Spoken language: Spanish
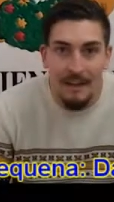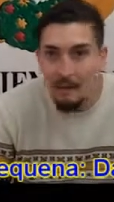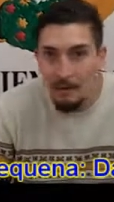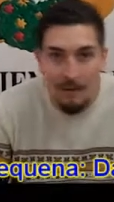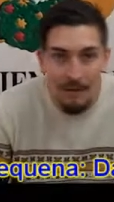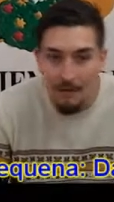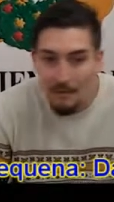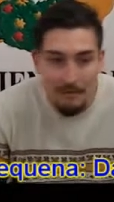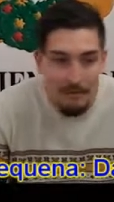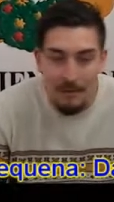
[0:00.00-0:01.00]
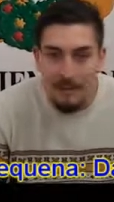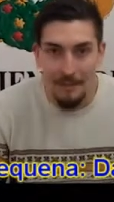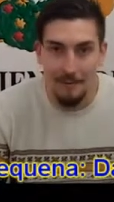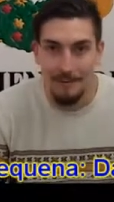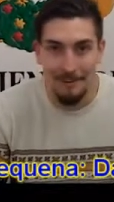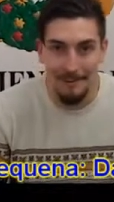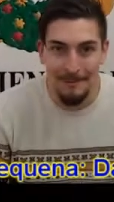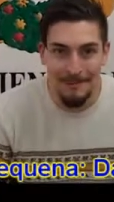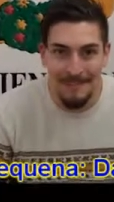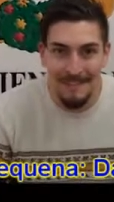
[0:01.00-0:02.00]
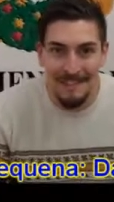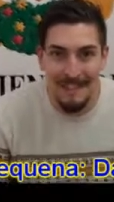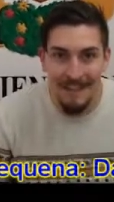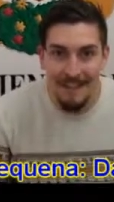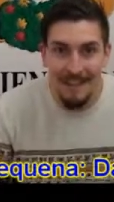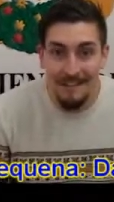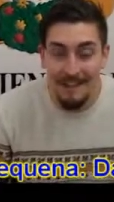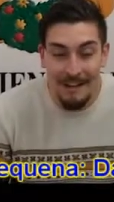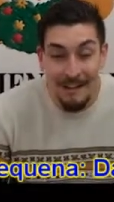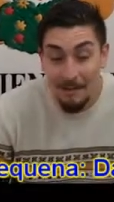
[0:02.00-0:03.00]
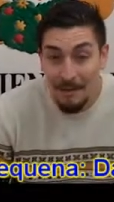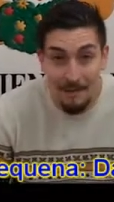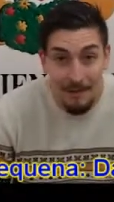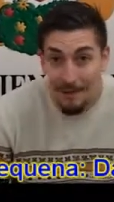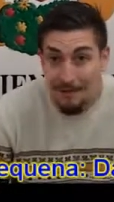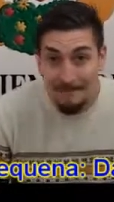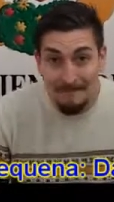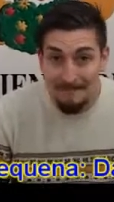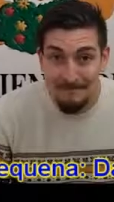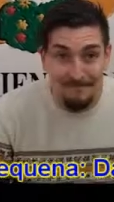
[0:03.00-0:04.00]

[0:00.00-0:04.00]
a volverlos un poquito locos. A sacar petróleo.